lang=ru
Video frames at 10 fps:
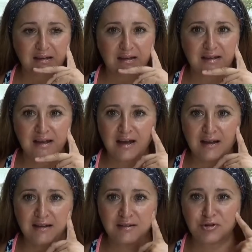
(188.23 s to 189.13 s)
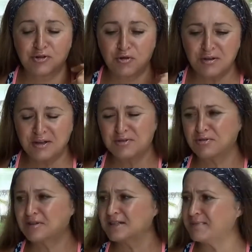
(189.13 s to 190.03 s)
И я
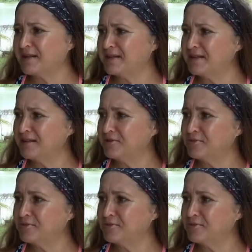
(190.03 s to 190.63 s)
долго-долго смотрела,